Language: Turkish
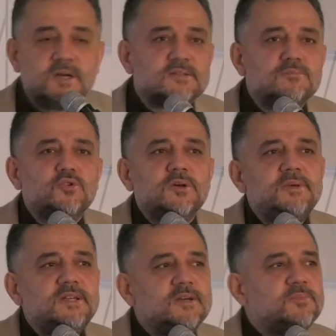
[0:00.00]
Bakın bu
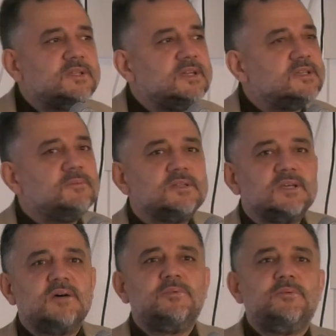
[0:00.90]
da bir yapı denetime
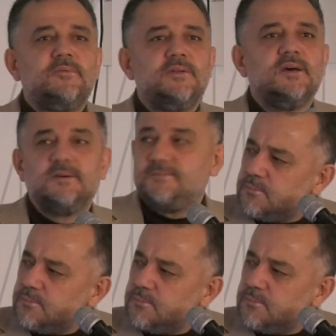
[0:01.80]
tabi bir bina.